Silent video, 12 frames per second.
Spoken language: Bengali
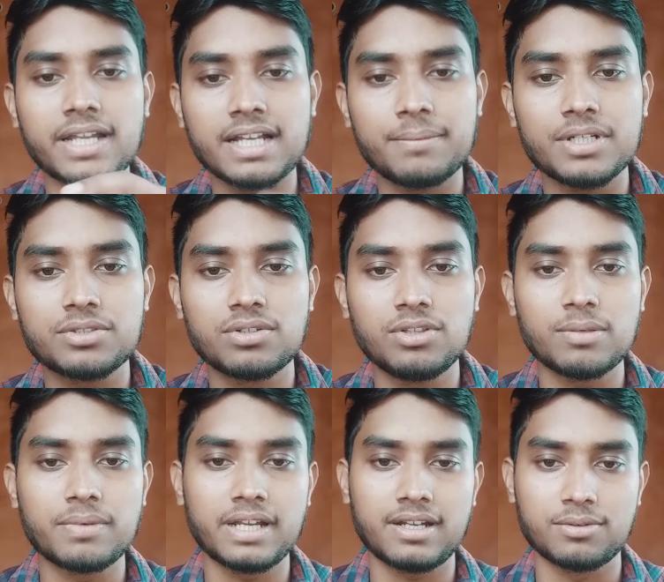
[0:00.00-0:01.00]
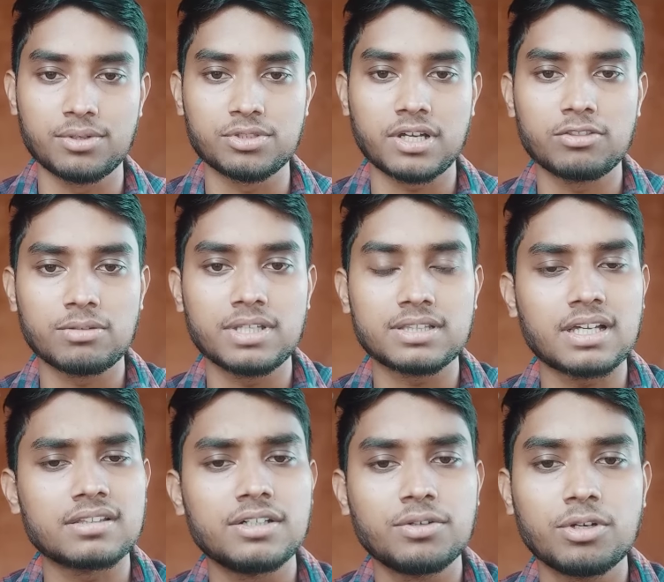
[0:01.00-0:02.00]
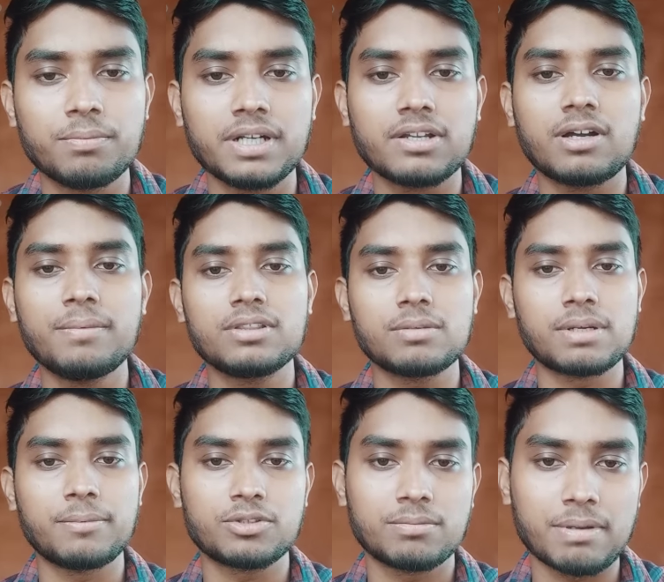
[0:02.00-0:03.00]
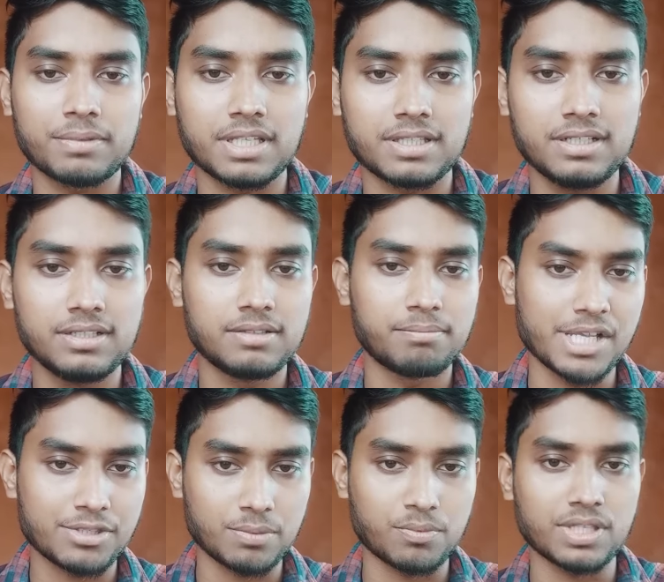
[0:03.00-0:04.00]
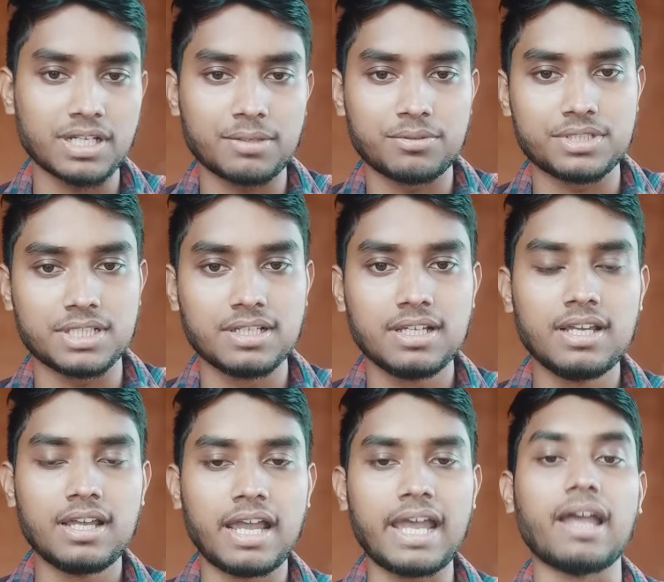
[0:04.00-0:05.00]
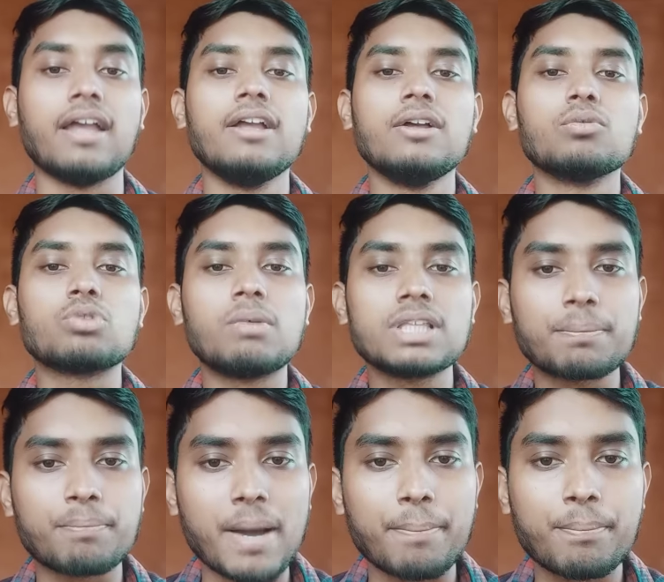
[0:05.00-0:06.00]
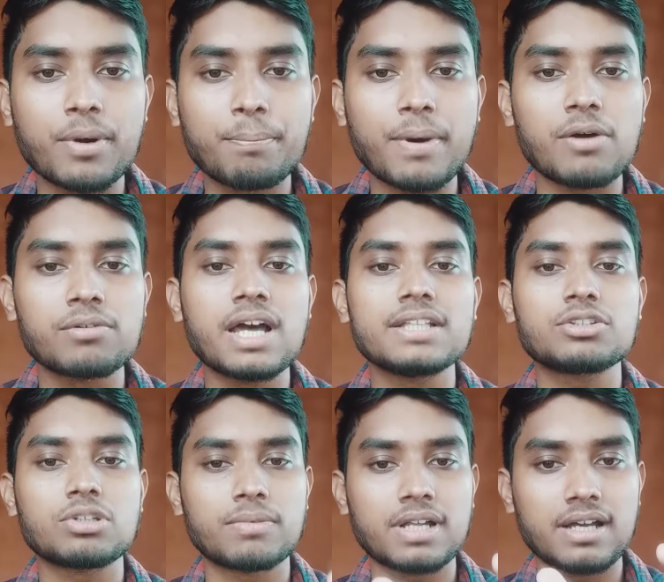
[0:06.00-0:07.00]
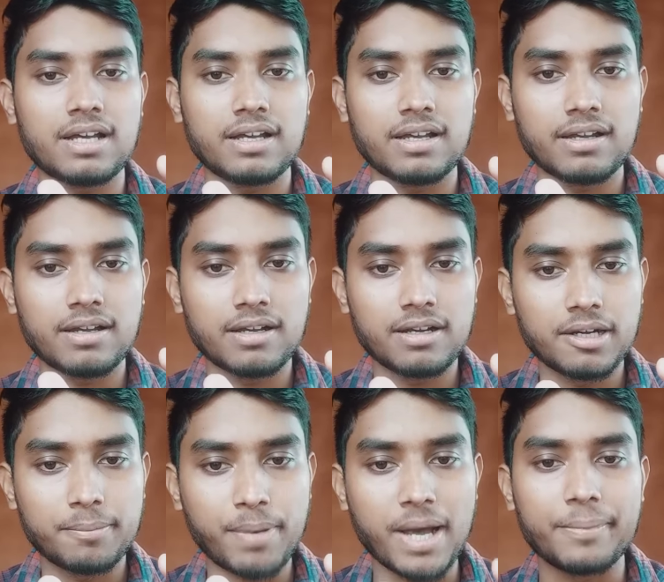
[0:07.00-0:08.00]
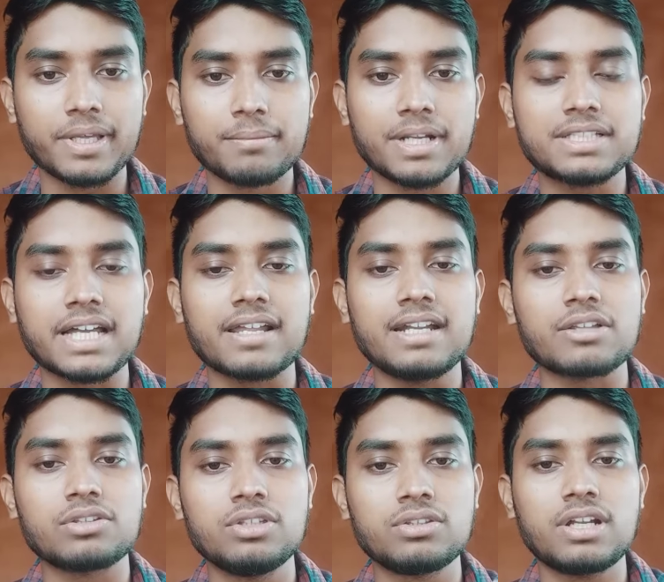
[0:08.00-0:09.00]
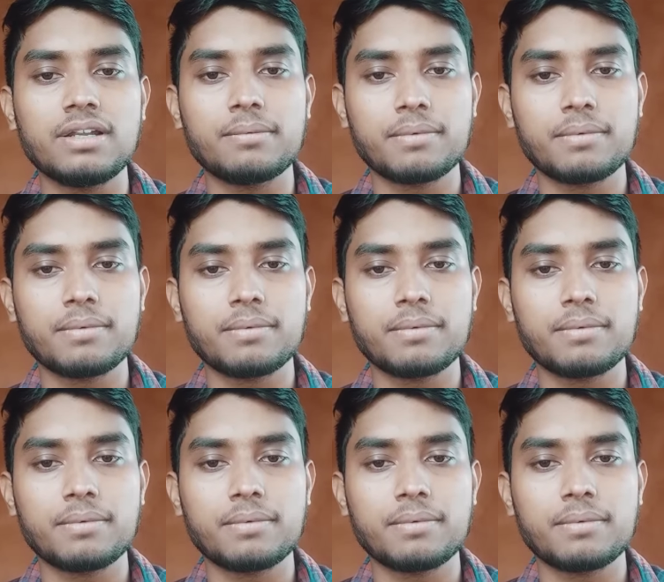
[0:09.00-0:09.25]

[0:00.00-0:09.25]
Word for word: ইনকামের জন্যই তোমরা এটা করছো কারণ তোমাদের তাদের রিক্রুটমেন্টটা হবে তোমরা বেতন পাবে তাড়াতাড়ি বাস্তব কথা এটা বলছি হ্যাঁ তোমাদের প্রাপ্য পাওনা যে তোমরা পাবে মানে চাকরিটা এতদিন ধরে